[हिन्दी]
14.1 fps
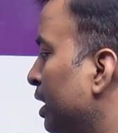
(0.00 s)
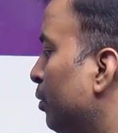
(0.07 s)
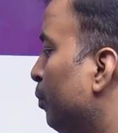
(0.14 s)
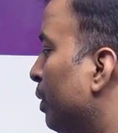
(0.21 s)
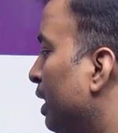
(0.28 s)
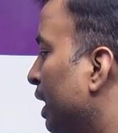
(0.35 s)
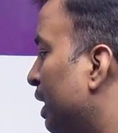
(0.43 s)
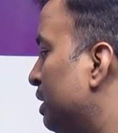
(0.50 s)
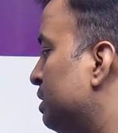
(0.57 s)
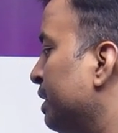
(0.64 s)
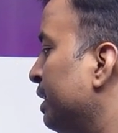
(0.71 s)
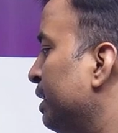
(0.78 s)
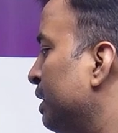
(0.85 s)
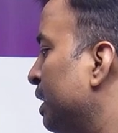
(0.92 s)
बलाल
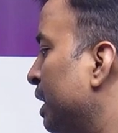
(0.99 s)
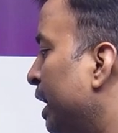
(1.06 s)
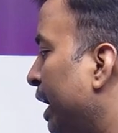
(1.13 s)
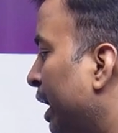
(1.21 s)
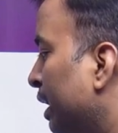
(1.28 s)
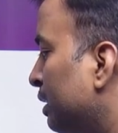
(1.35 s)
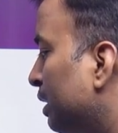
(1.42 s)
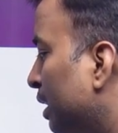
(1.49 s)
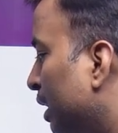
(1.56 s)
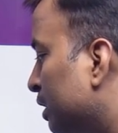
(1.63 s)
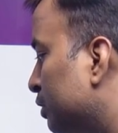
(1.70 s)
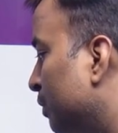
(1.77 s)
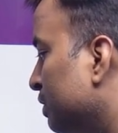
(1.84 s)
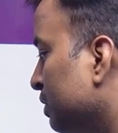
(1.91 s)
सेन एंड
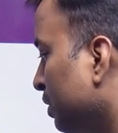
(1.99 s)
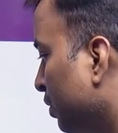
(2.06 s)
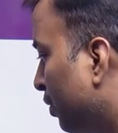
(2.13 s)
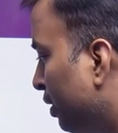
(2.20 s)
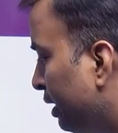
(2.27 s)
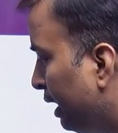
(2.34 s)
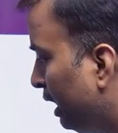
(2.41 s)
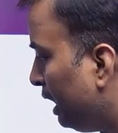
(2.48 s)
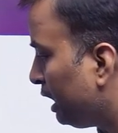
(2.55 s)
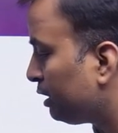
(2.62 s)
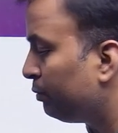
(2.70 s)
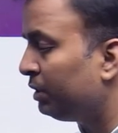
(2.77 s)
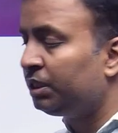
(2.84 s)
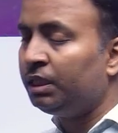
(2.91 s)
लक्ष्मण सेन और यही
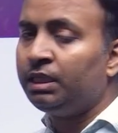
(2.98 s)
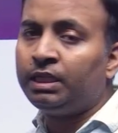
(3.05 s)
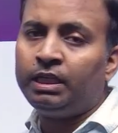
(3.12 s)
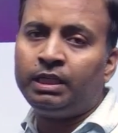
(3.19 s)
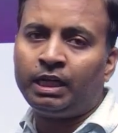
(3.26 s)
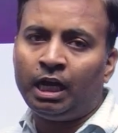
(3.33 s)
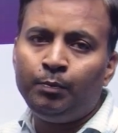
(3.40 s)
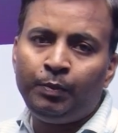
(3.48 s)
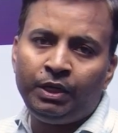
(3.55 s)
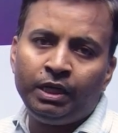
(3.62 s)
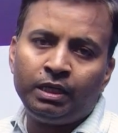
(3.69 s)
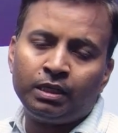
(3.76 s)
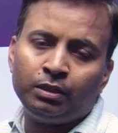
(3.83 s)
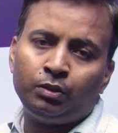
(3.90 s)
लक्ष्मण सेन के टाइम
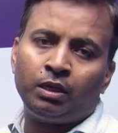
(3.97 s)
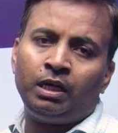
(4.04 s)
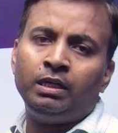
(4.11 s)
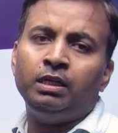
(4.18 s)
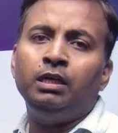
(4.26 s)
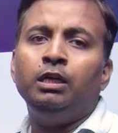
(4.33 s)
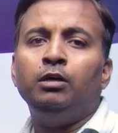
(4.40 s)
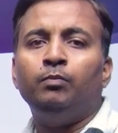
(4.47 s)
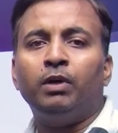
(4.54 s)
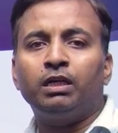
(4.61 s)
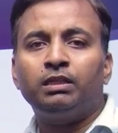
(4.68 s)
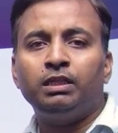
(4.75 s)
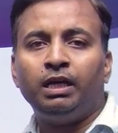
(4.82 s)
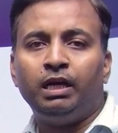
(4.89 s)
पीरियड के दौरान
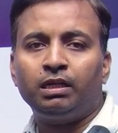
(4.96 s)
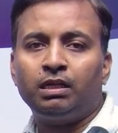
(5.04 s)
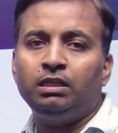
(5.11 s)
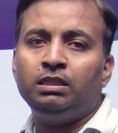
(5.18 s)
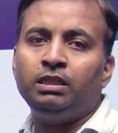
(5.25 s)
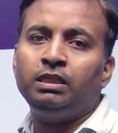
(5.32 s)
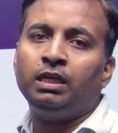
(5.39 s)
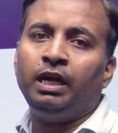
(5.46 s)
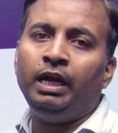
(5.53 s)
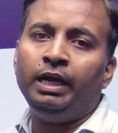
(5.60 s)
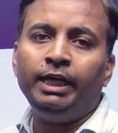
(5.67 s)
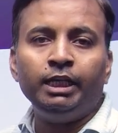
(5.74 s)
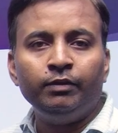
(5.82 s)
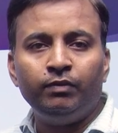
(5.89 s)
बख्तियार खिलजी का
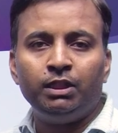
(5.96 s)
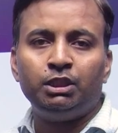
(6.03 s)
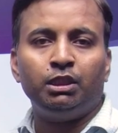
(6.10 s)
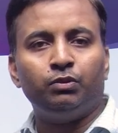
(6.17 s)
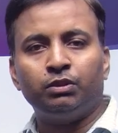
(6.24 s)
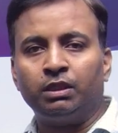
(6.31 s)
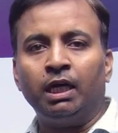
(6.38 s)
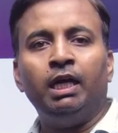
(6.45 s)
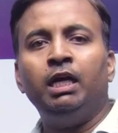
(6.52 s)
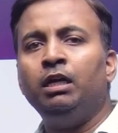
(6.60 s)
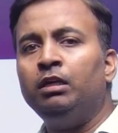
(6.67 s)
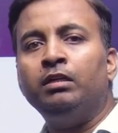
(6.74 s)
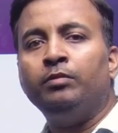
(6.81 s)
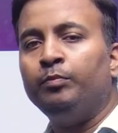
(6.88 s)
इन्वेजन होता है
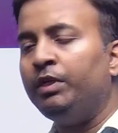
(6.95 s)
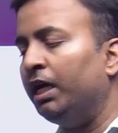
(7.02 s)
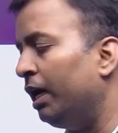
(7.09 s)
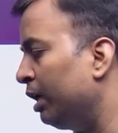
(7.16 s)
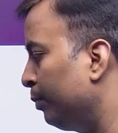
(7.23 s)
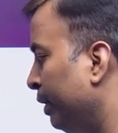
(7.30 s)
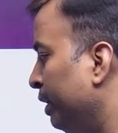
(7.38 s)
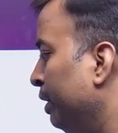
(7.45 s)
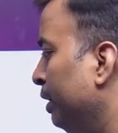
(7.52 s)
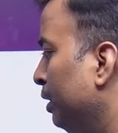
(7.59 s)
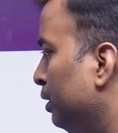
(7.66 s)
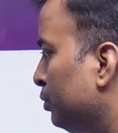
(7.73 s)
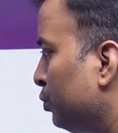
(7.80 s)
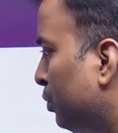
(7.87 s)
बिहार पे
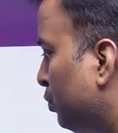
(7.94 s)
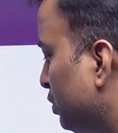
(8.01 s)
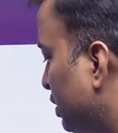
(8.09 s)
तो कुछ